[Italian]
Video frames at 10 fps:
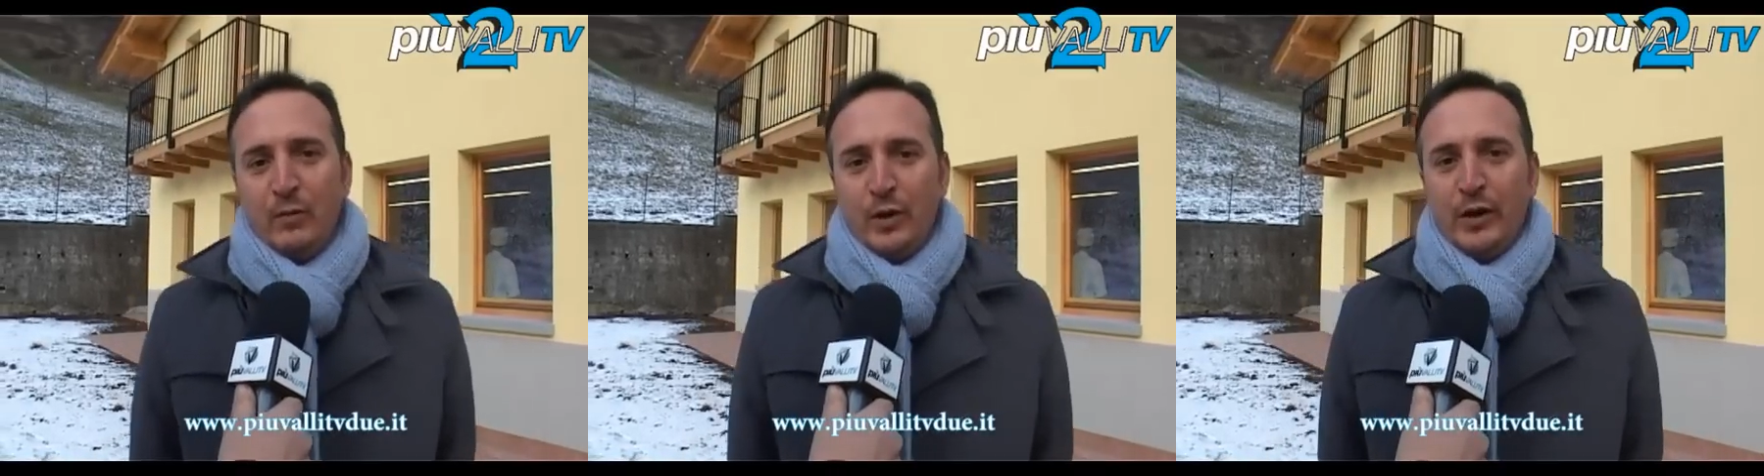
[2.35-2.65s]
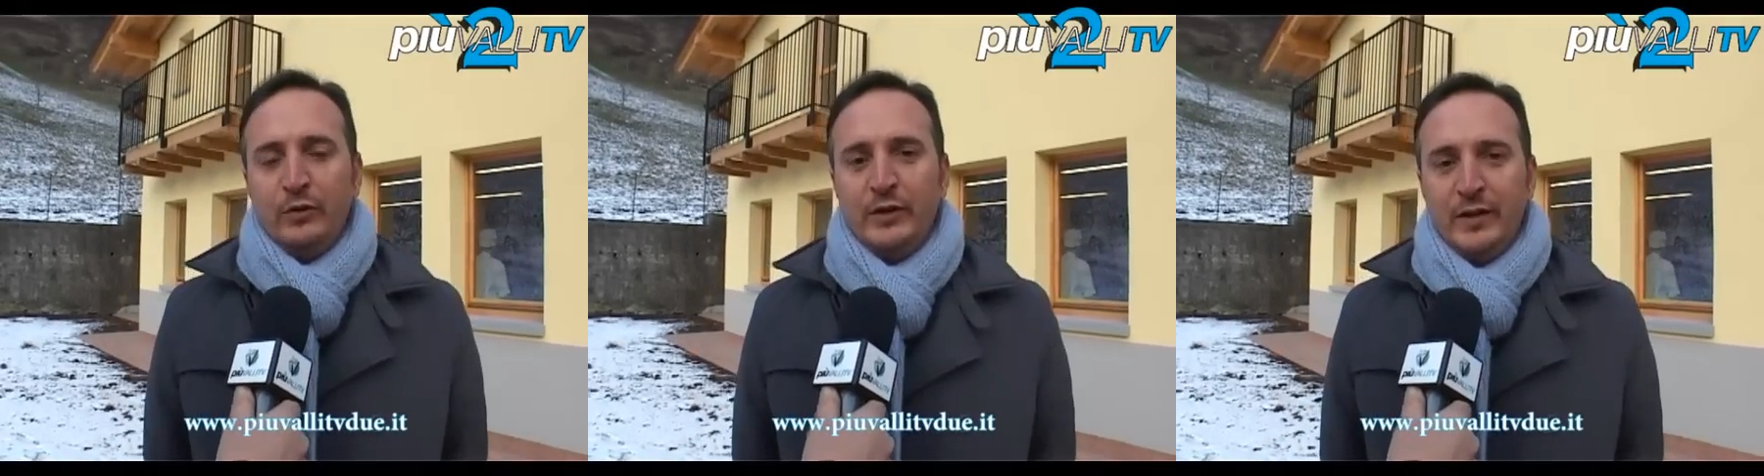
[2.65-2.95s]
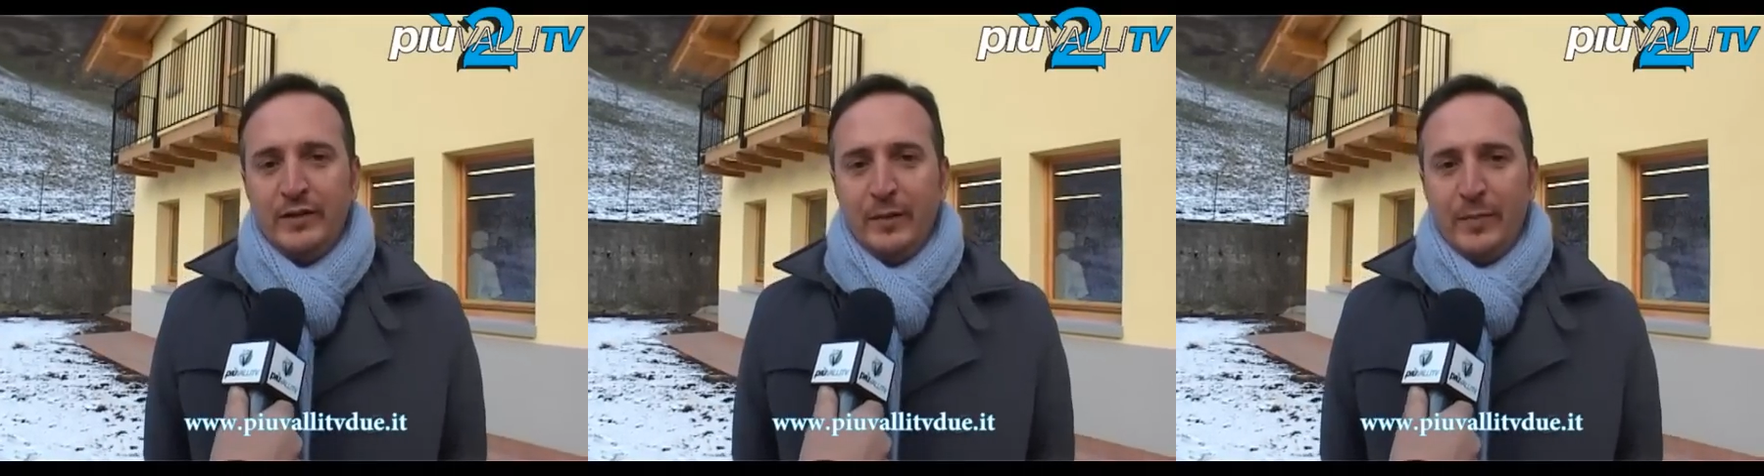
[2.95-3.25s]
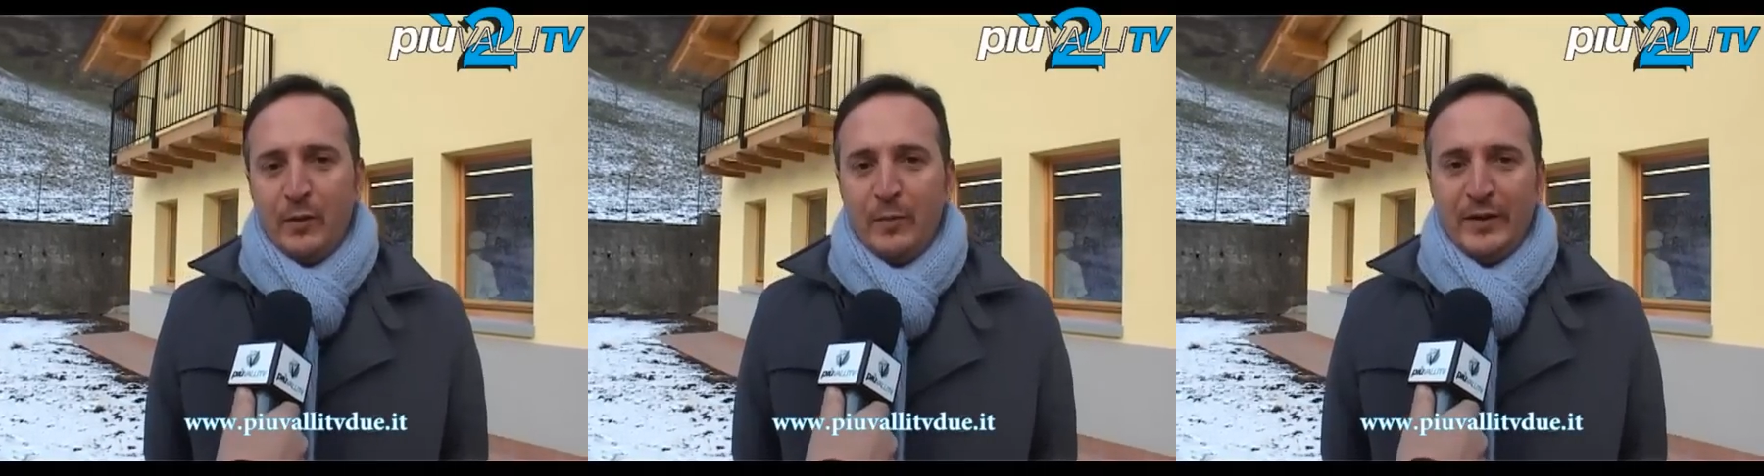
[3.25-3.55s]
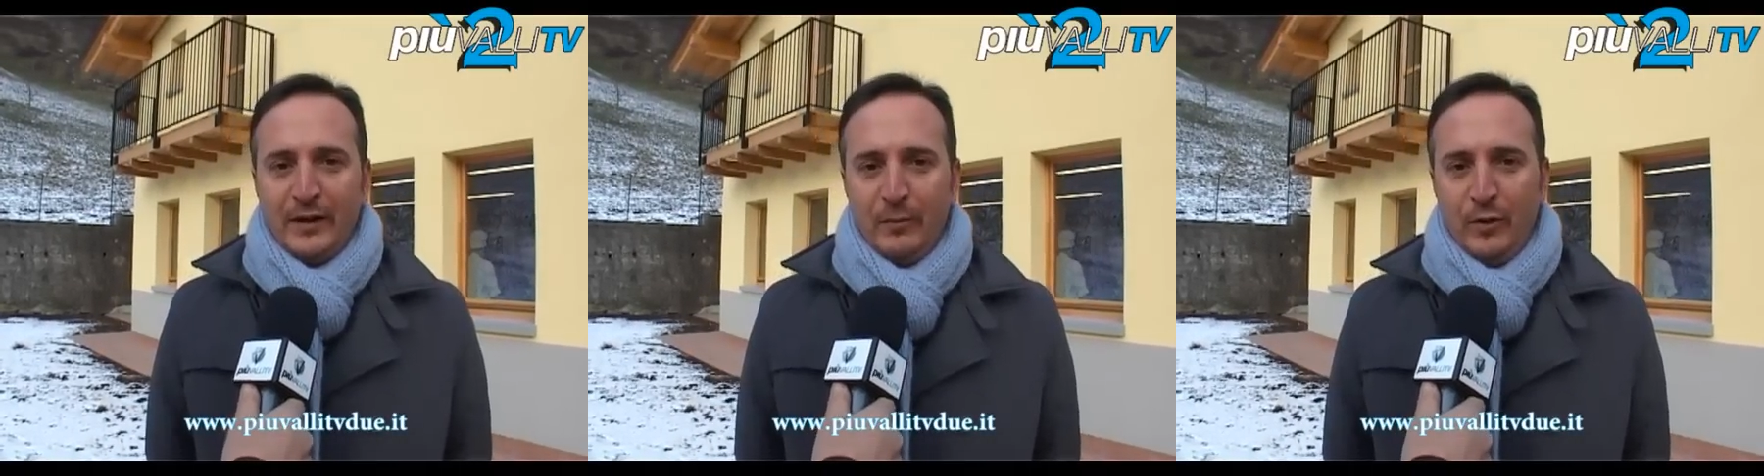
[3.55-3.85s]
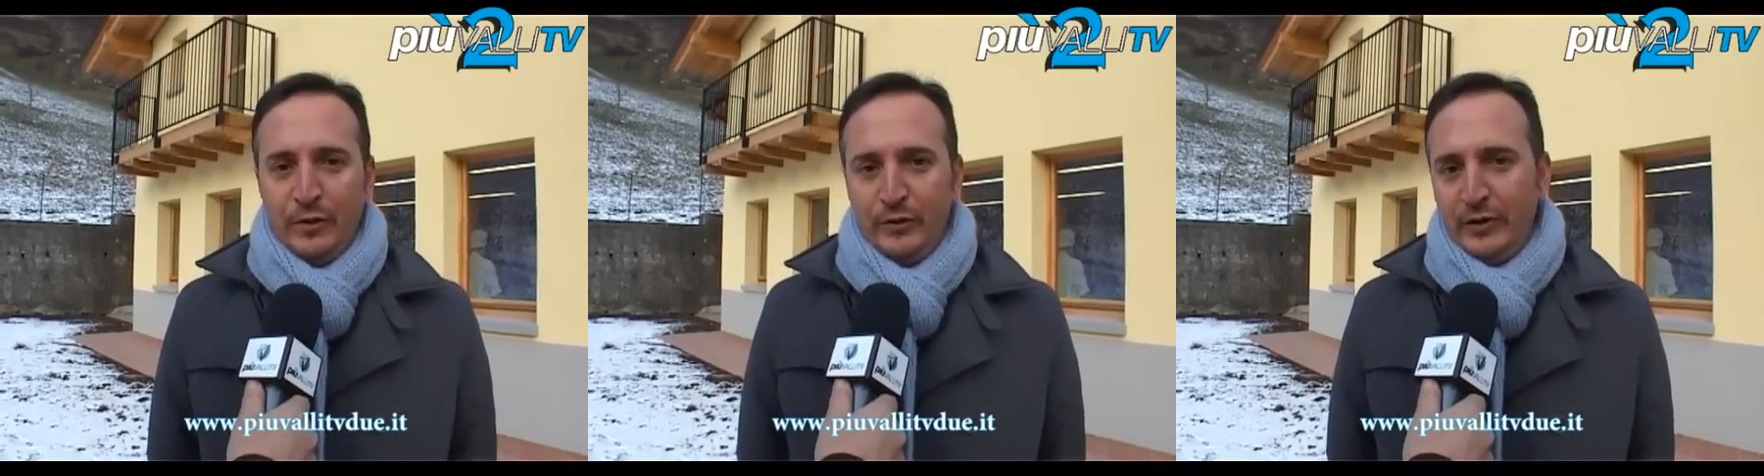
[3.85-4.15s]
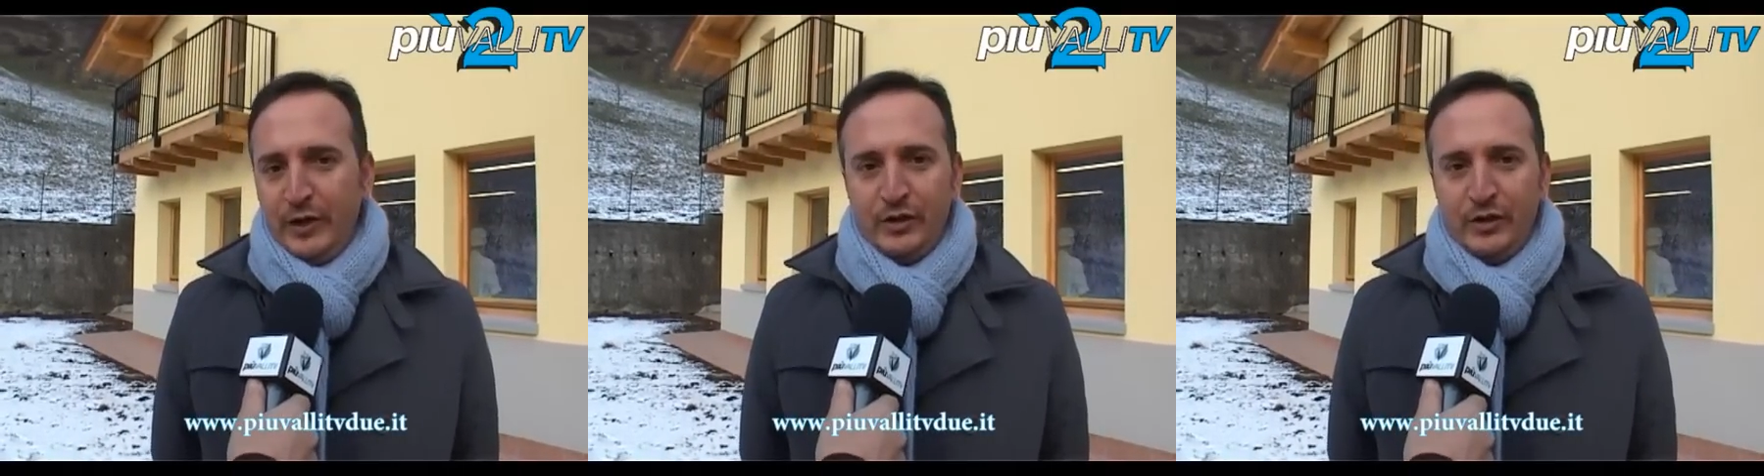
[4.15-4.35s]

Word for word: buona notizia per un patrimonio di